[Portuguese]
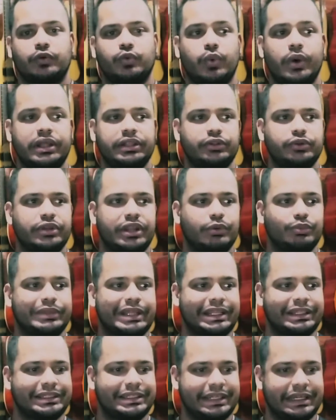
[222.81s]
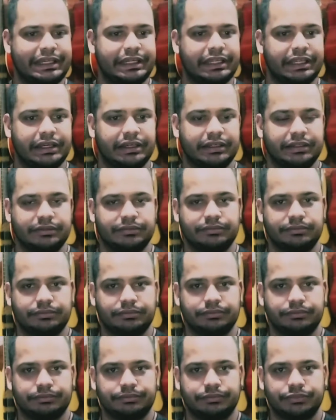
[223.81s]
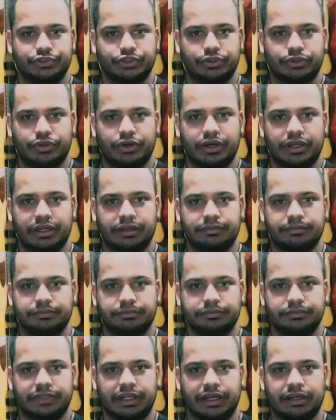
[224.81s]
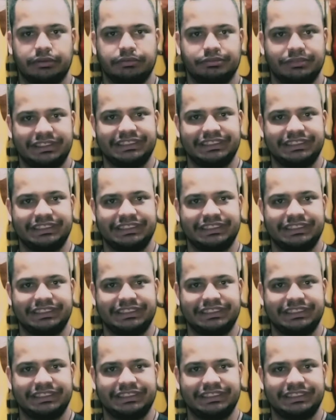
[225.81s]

Quando não tem trilha sonora, tá?